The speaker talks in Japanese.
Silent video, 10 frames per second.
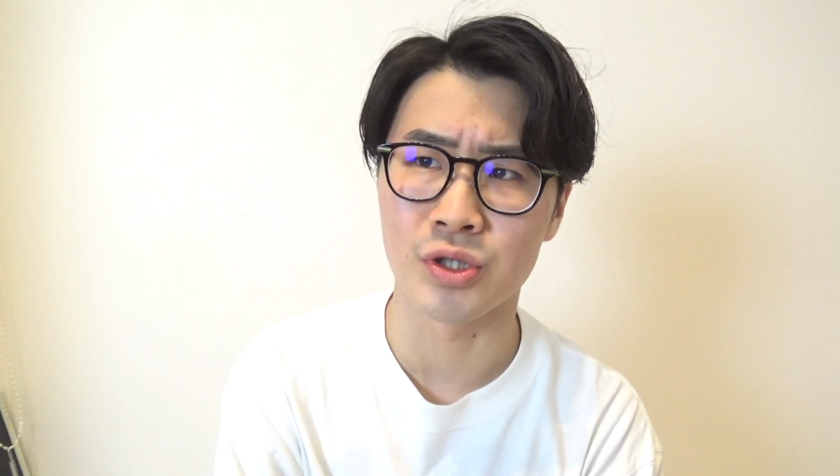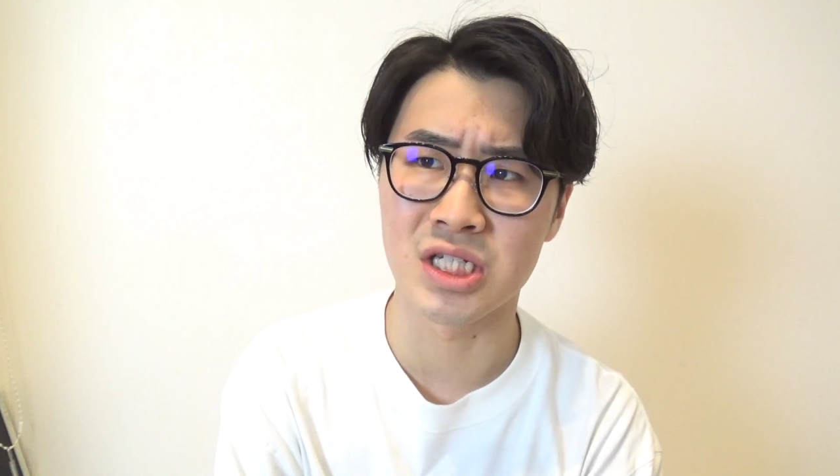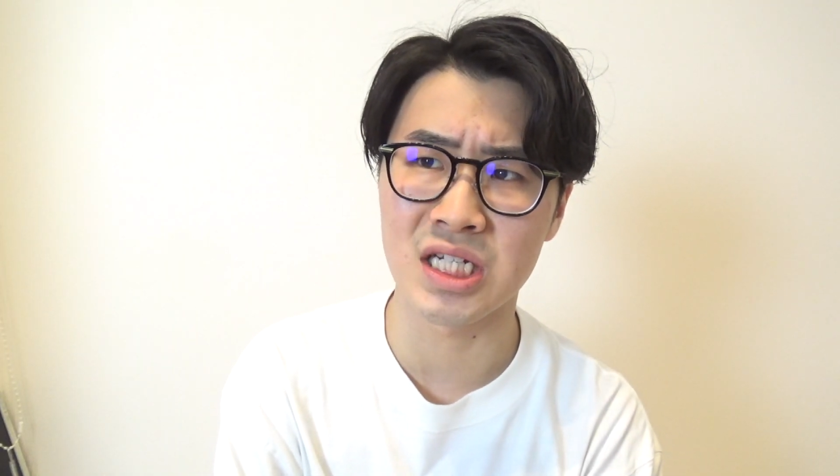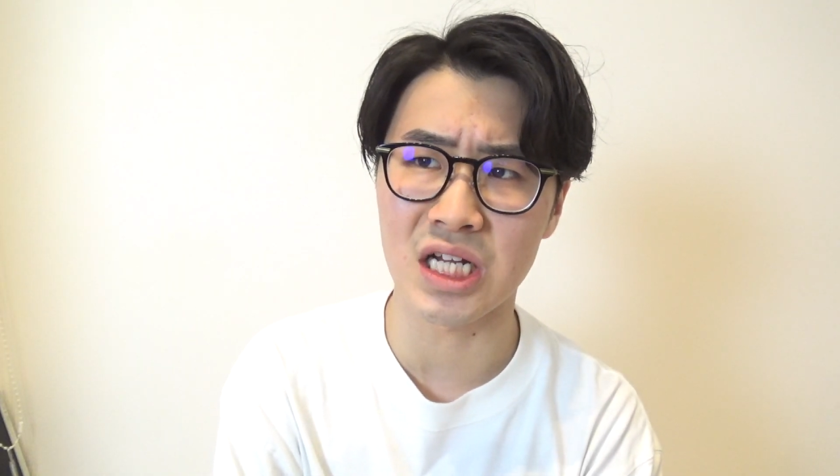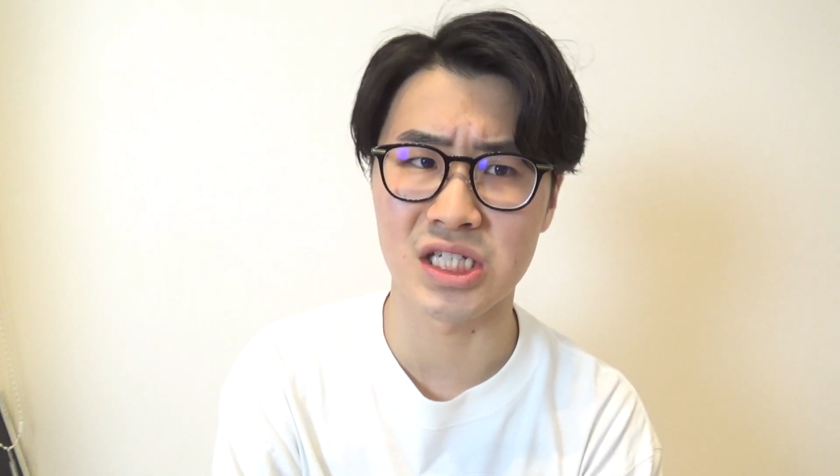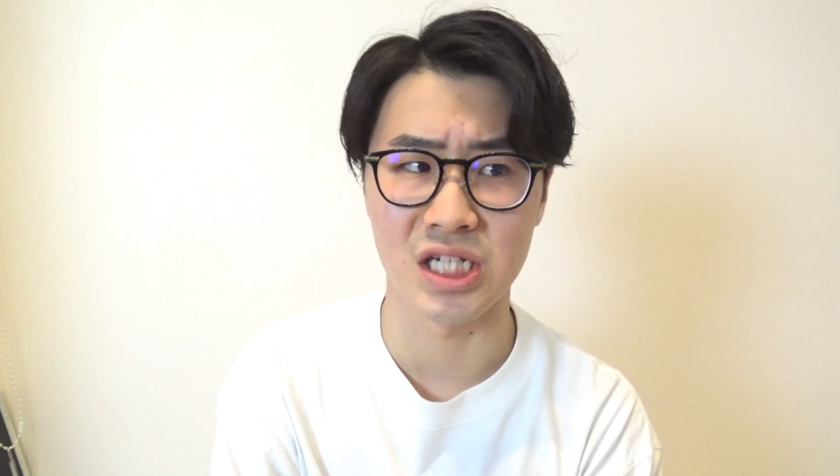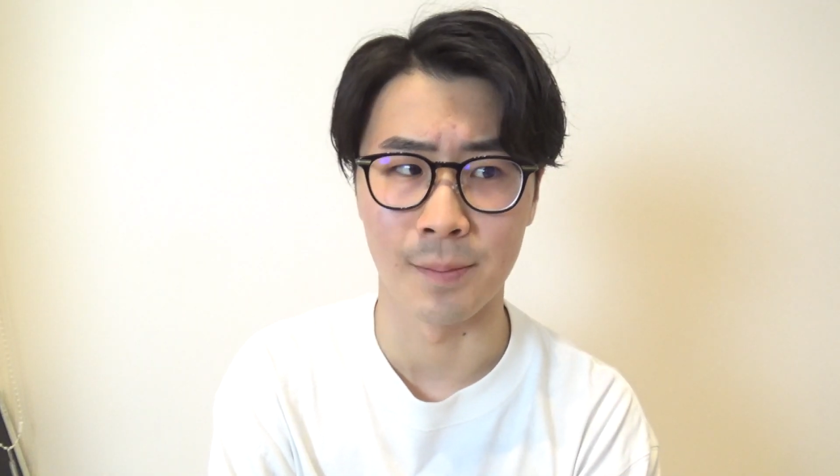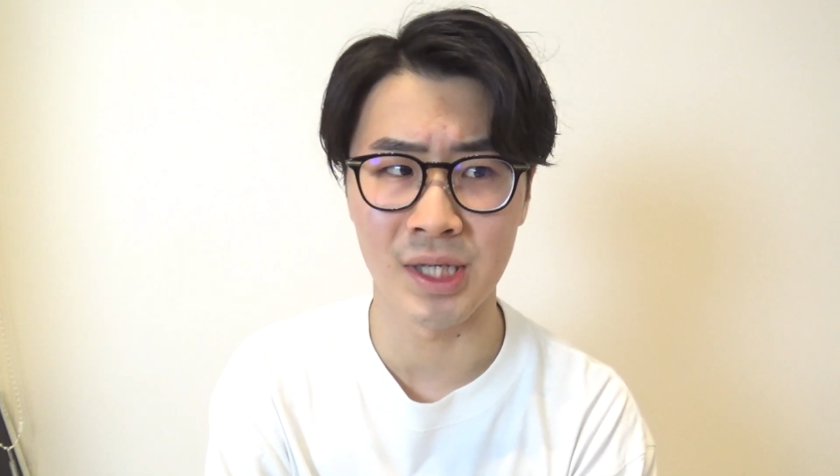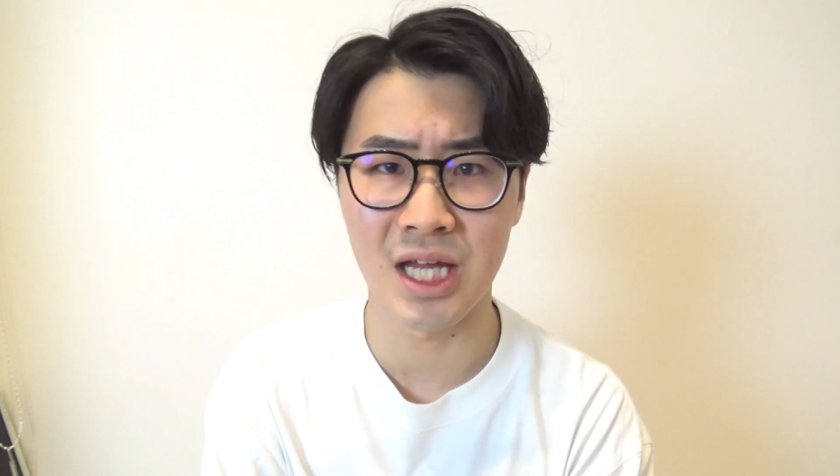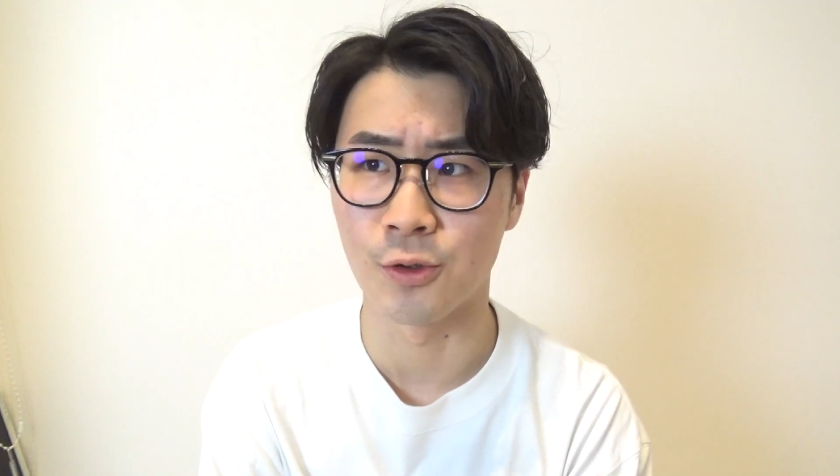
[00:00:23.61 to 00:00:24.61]
チラチラ
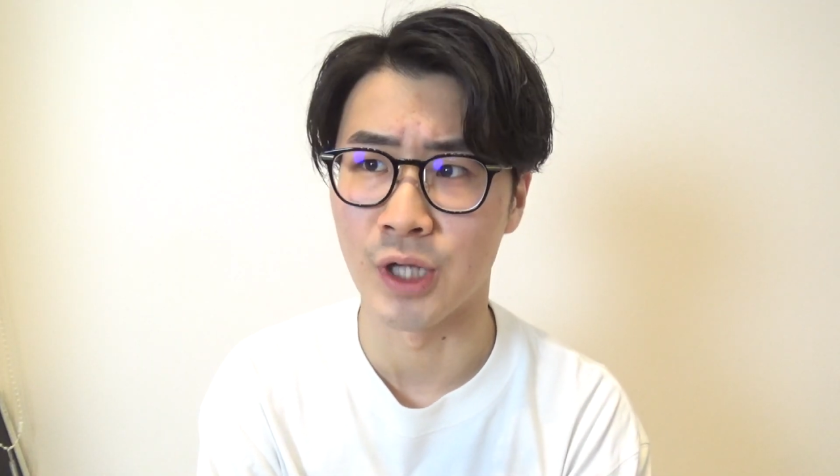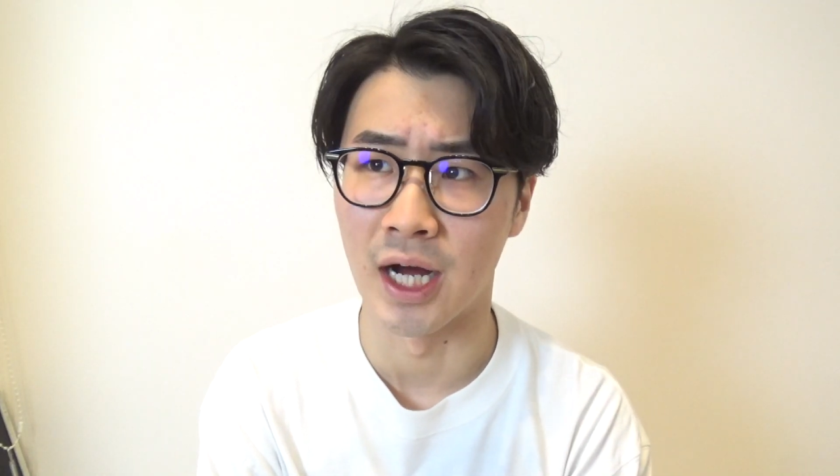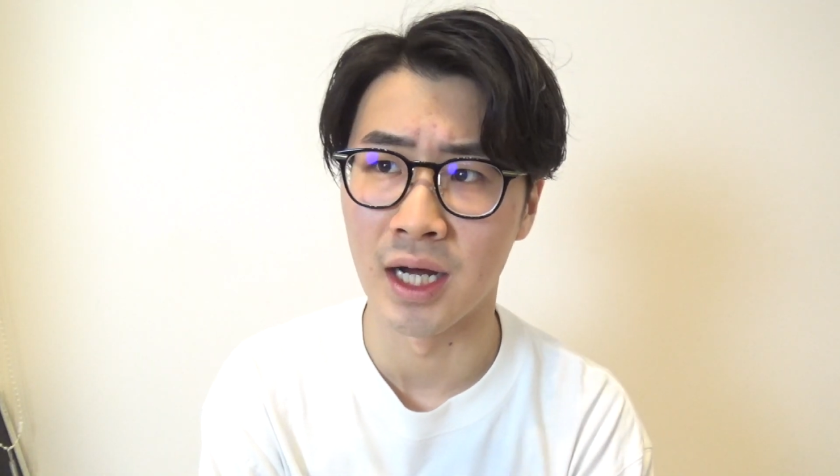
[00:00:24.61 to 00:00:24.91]
見てるな。